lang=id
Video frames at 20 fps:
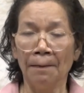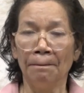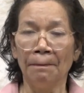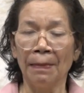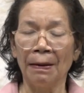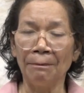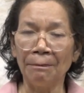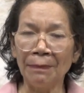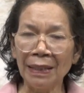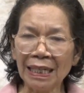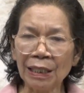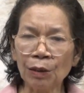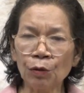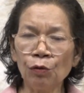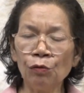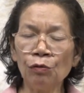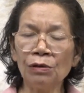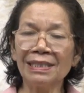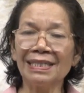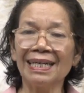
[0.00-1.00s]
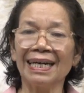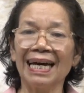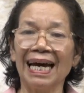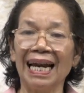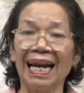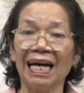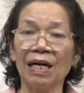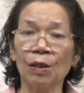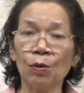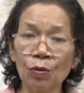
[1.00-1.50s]
memikul
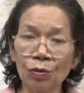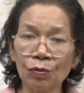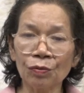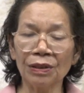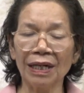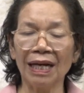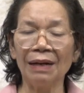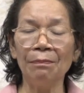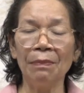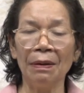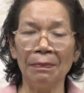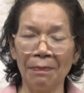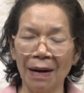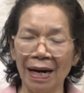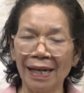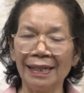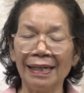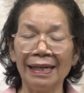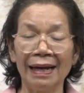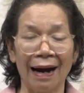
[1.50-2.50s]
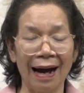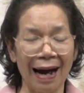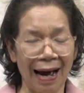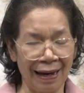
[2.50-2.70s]
segala kuk dan beban yang